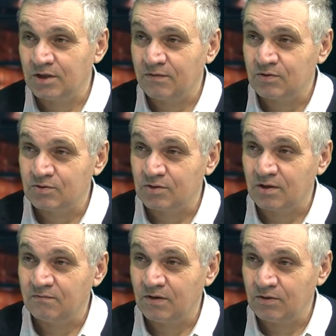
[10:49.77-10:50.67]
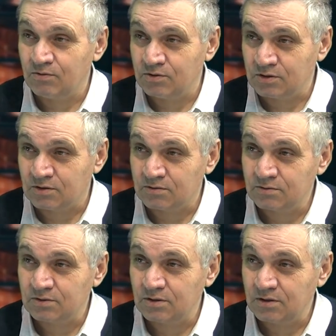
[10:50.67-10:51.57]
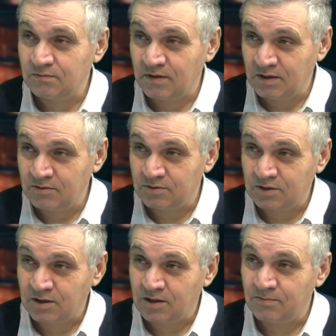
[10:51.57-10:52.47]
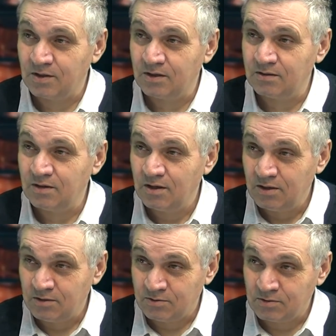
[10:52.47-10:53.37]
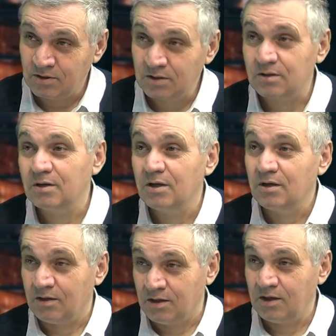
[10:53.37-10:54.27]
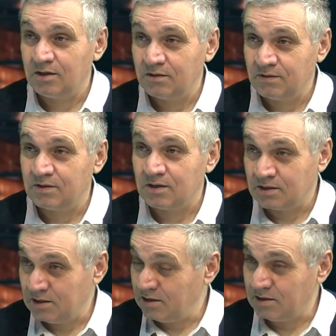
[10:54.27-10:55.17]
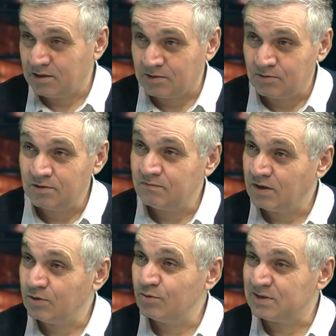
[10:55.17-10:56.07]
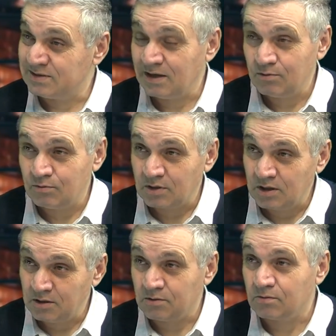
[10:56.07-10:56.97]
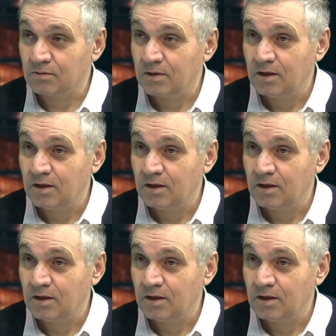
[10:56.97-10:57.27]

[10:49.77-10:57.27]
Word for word: Я вижу там воюющих русских, воюющих армян, других греков и так далее, которые воюют за Украину.